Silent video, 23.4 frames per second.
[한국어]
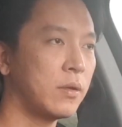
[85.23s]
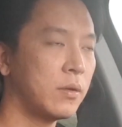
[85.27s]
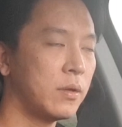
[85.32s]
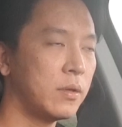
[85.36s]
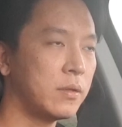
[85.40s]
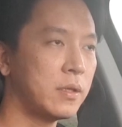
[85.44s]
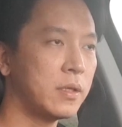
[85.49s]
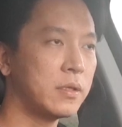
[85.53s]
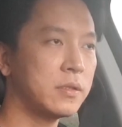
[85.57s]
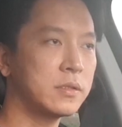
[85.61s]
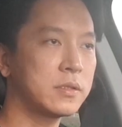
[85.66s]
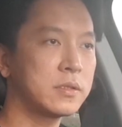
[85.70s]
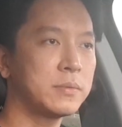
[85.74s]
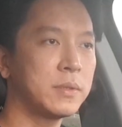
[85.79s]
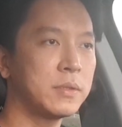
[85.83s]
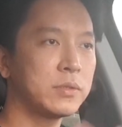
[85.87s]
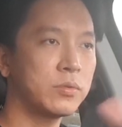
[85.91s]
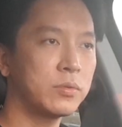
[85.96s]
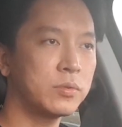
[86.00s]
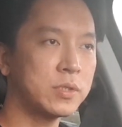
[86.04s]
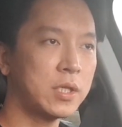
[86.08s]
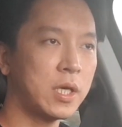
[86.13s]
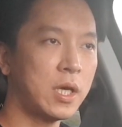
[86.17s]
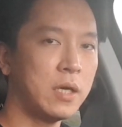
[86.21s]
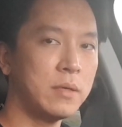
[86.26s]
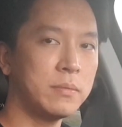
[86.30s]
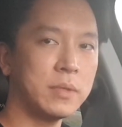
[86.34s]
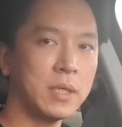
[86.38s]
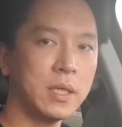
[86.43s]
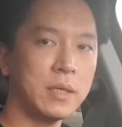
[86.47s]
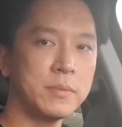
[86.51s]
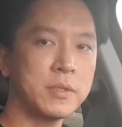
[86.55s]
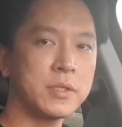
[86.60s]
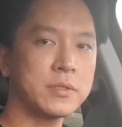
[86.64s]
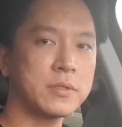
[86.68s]
회사를 그만두고
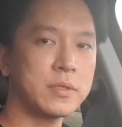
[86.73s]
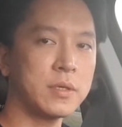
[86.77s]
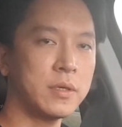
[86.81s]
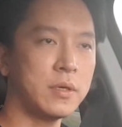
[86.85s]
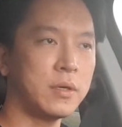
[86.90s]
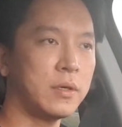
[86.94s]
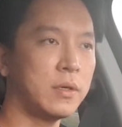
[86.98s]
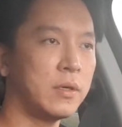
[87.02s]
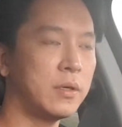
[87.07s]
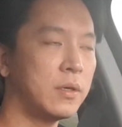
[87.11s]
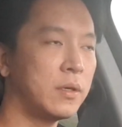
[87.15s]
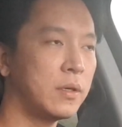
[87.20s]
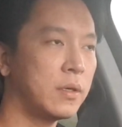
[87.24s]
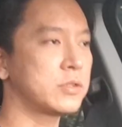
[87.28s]
사업을 하면서